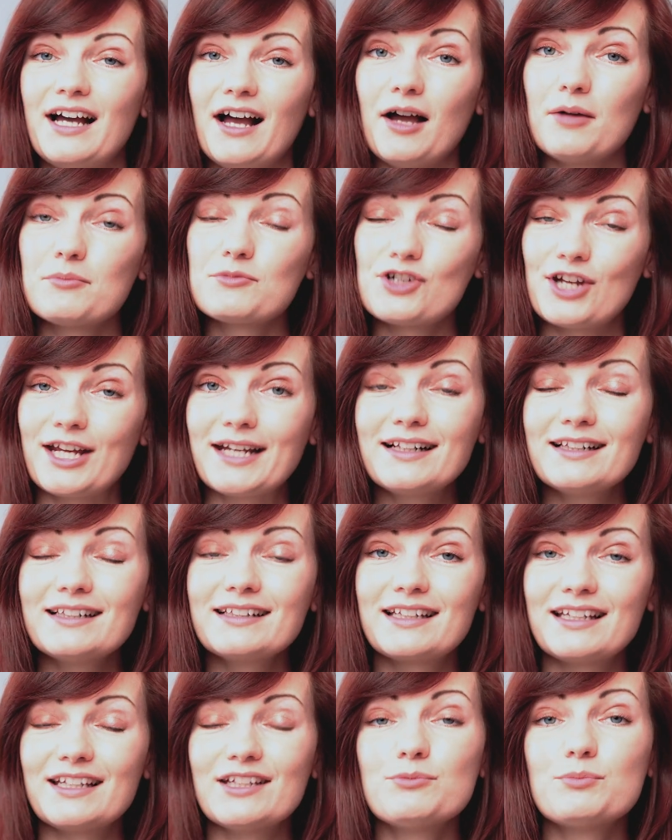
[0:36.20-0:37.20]
Am Schenkel
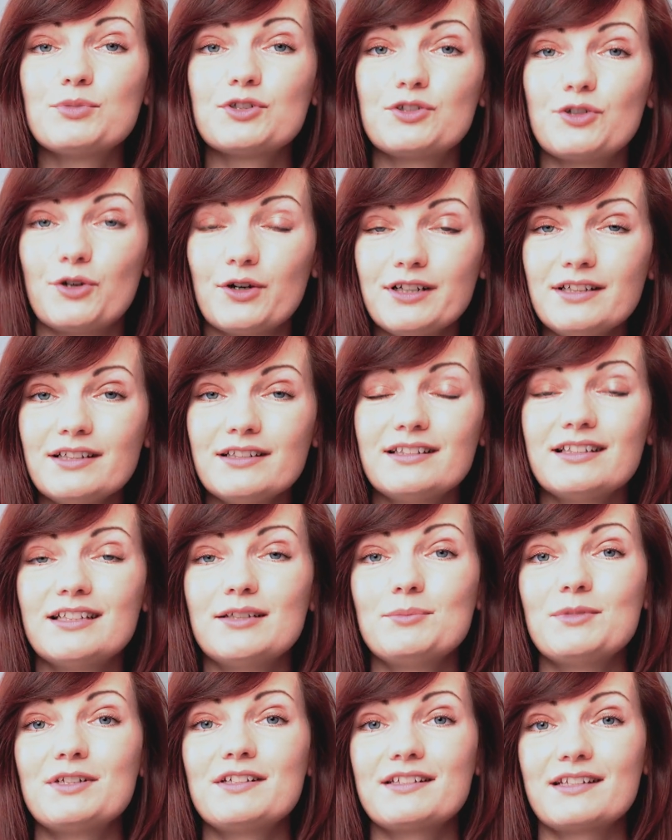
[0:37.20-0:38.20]
gehen bedeutet
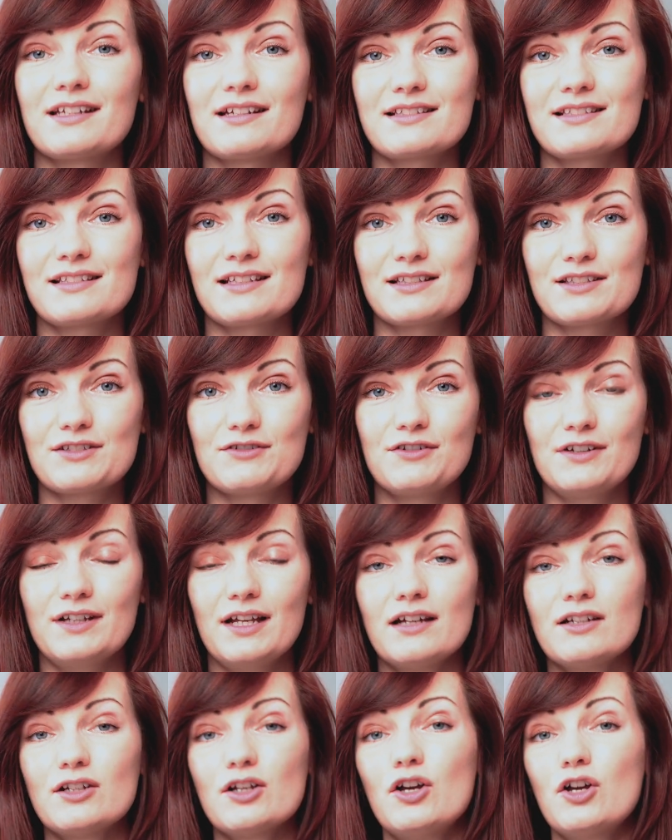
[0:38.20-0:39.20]
nämlich, dass das
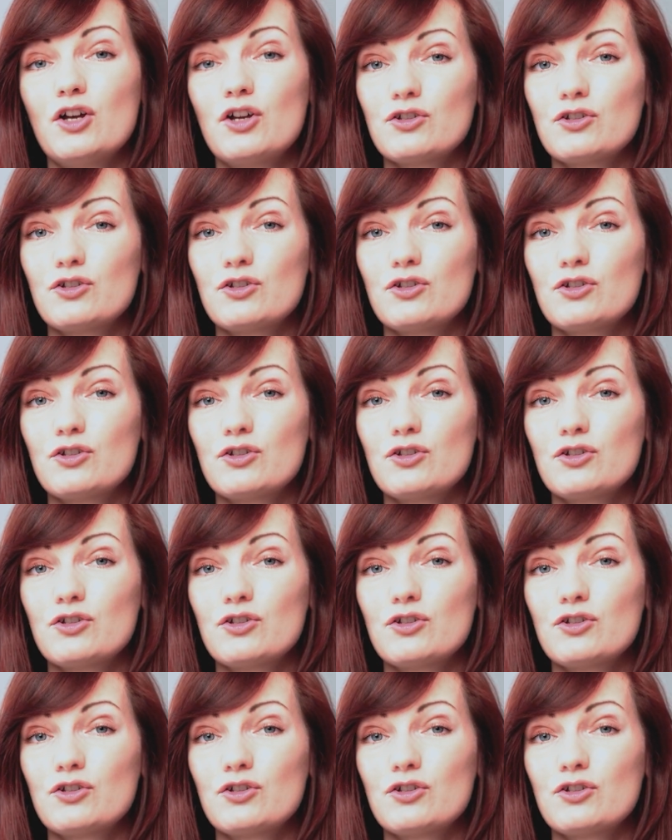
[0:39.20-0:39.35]
Pferd